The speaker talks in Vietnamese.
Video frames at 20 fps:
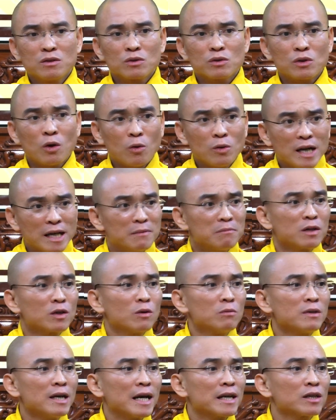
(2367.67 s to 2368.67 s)
chỗ này mà
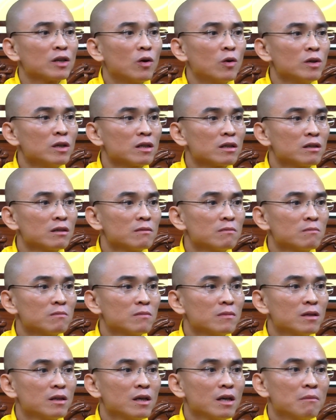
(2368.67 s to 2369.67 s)
cũng khạc nhổ được nữa.
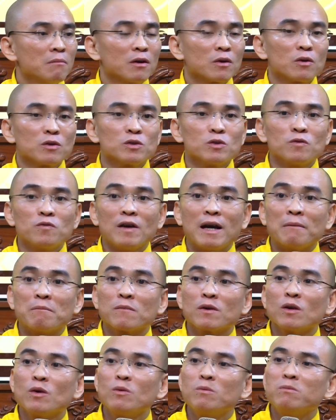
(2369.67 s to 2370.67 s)
Mà cô xúc phạm
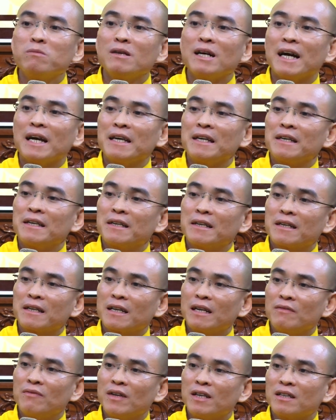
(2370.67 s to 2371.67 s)
đúng ngay
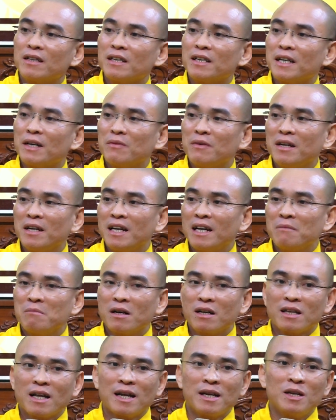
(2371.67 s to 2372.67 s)
cái vị Tỳ Kheo Ni là
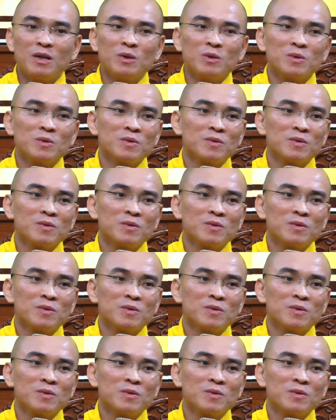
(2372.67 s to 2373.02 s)
bậc thánh luôn.